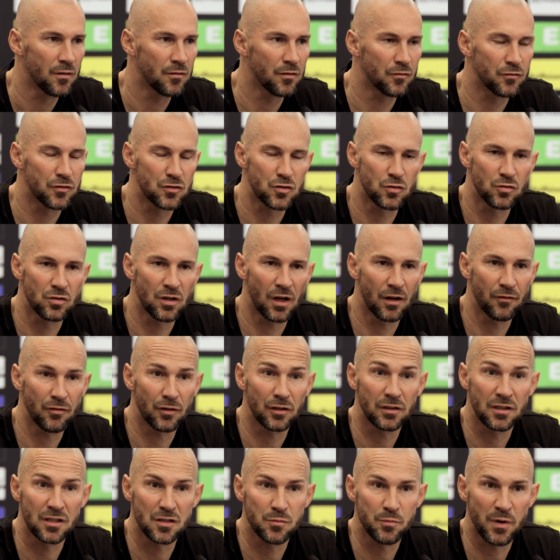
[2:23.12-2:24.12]
wir versuchen
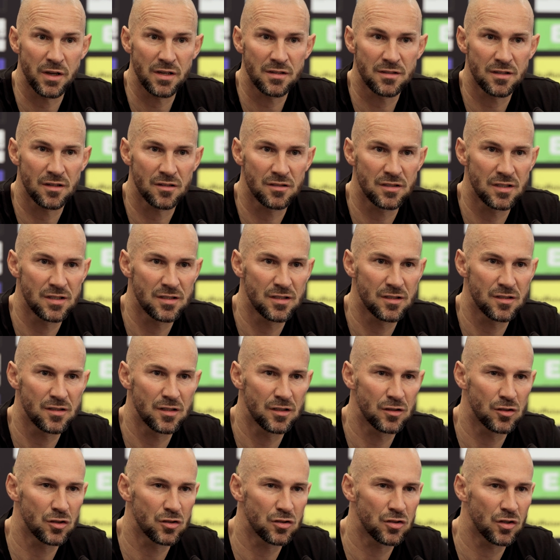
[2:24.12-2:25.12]
einfach das Beste aus dieser
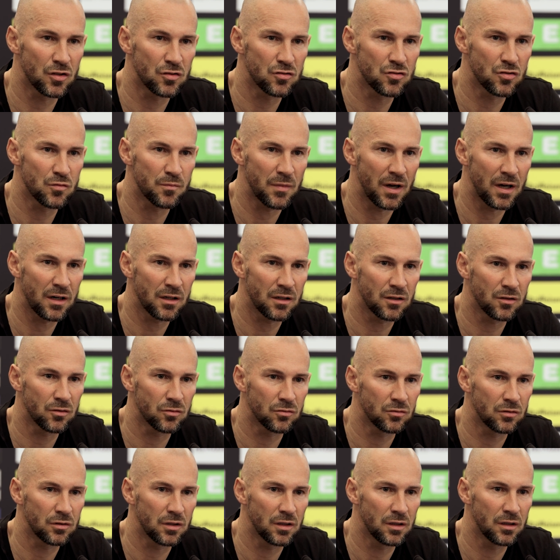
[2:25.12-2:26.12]
Situation zu machen
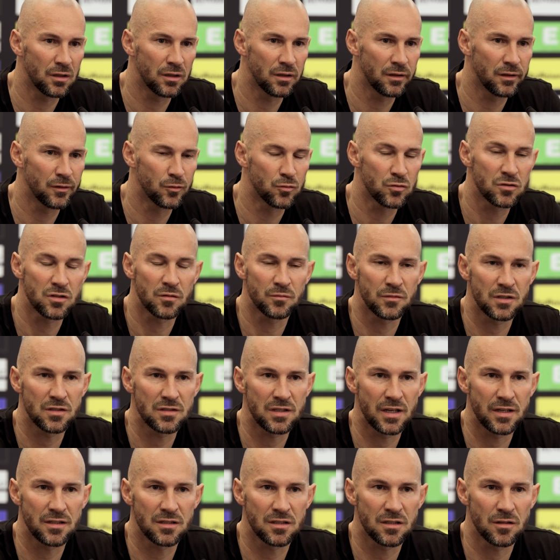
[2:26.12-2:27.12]
und die Jungs haben das
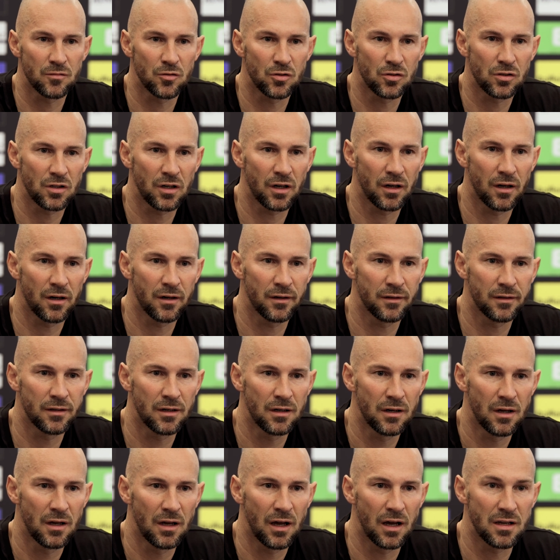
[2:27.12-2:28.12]
letzte Woche
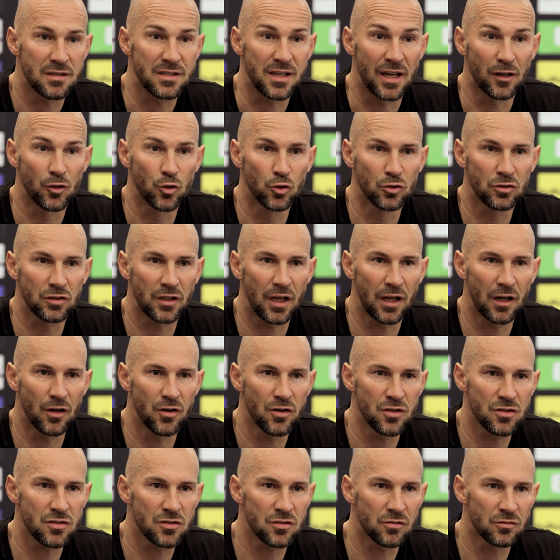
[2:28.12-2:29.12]
auch sehr gut
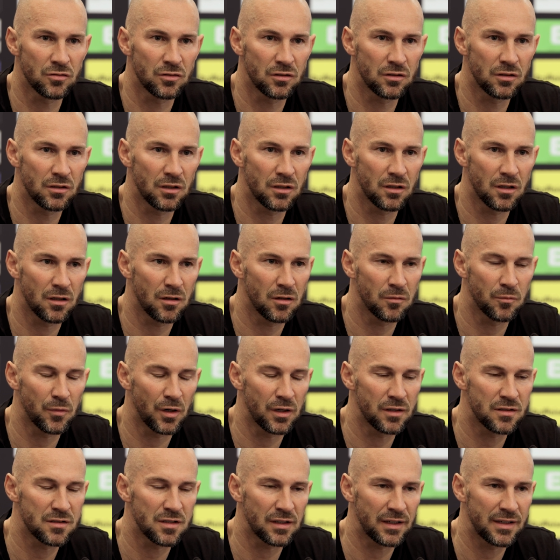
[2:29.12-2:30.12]
gelöst und da äh, haben wir
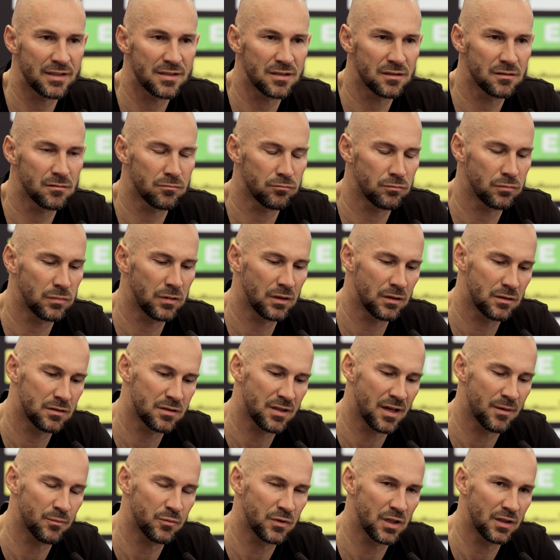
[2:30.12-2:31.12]
jetzt eine
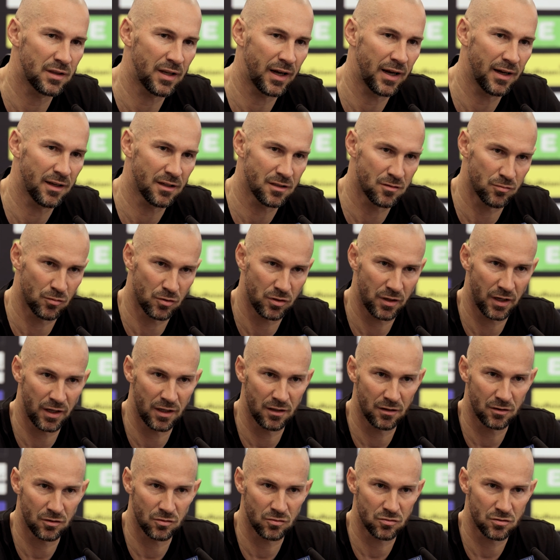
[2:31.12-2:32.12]
gesamte Trainingswoche
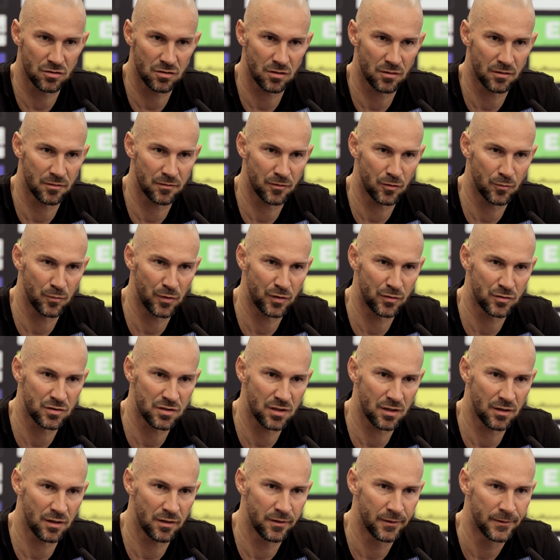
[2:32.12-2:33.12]
hinter uns, äh, wo wir uns
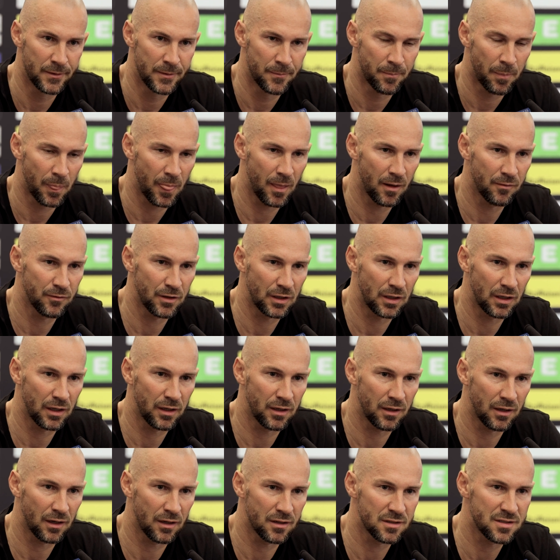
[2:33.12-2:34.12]
auch, auch
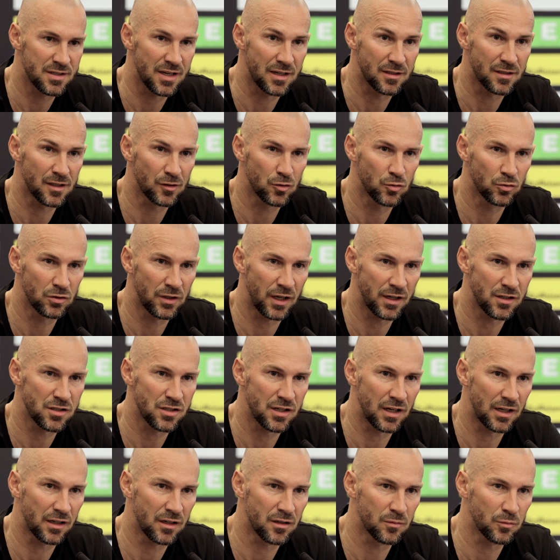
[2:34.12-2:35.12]
wirklich äh, sehr, sehr gut
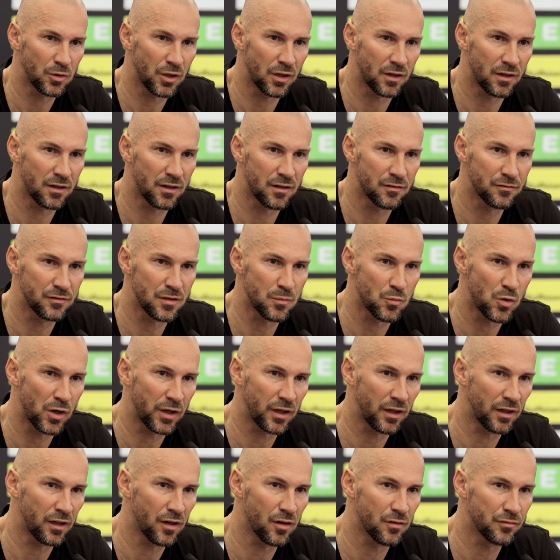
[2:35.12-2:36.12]
einstellen haben können auf die
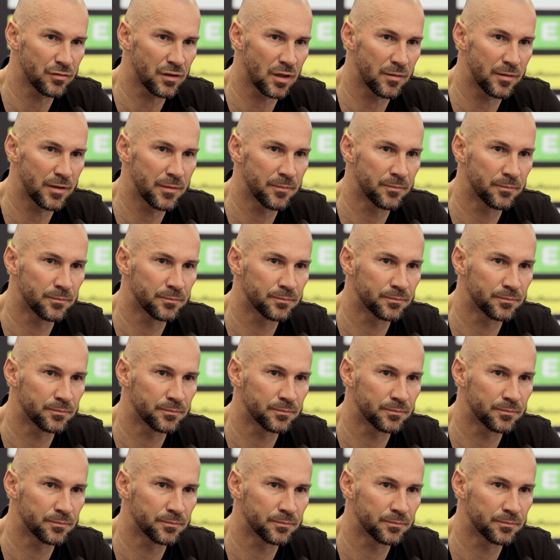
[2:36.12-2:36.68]
morgige Aufgabe.